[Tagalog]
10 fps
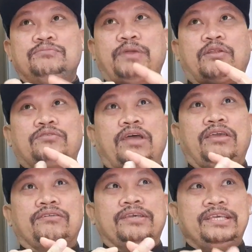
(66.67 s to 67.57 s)
meron
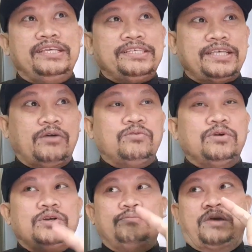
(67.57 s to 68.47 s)
tayong isaw,
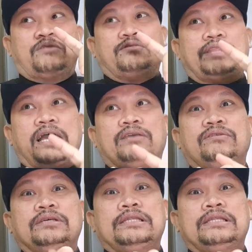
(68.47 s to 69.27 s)
meron tayo,